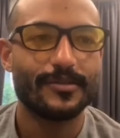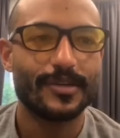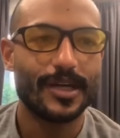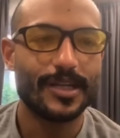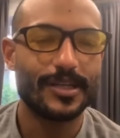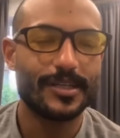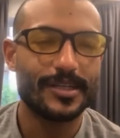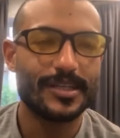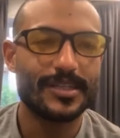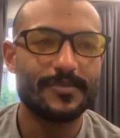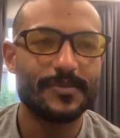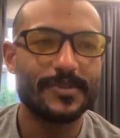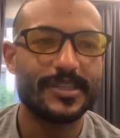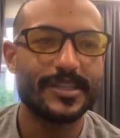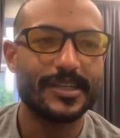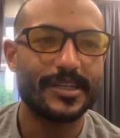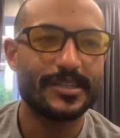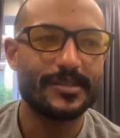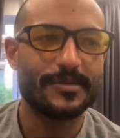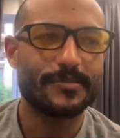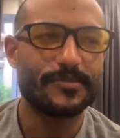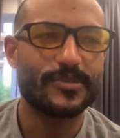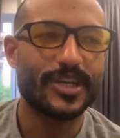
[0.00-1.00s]
خلي جسمي ينتج
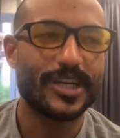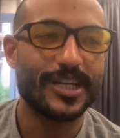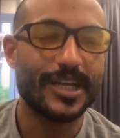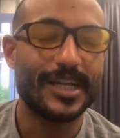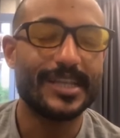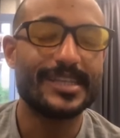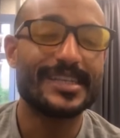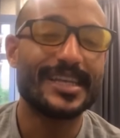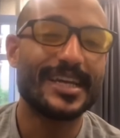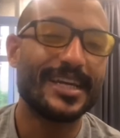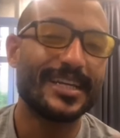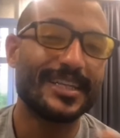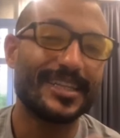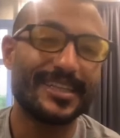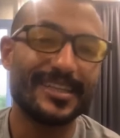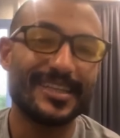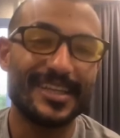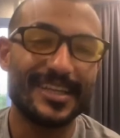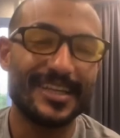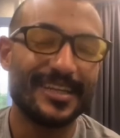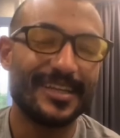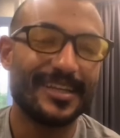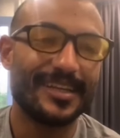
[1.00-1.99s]
هيستامين بشكل عالي زائد
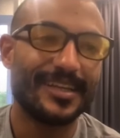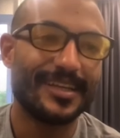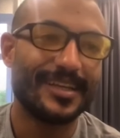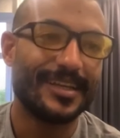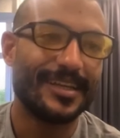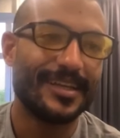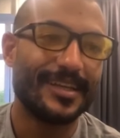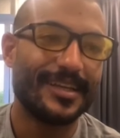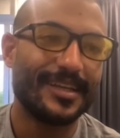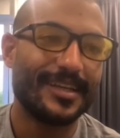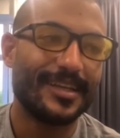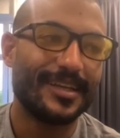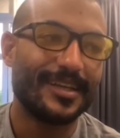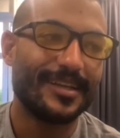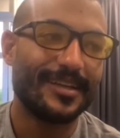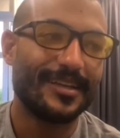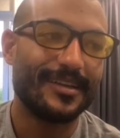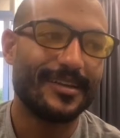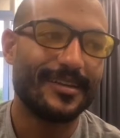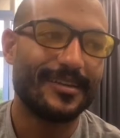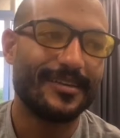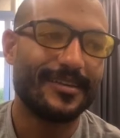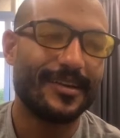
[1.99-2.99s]
ان
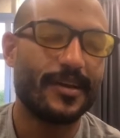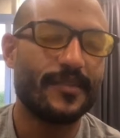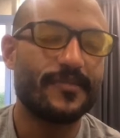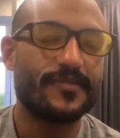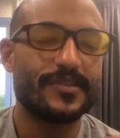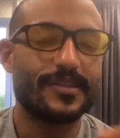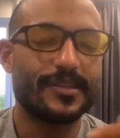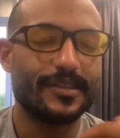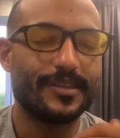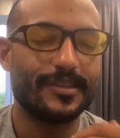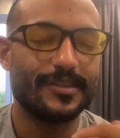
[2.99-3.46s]
اللايف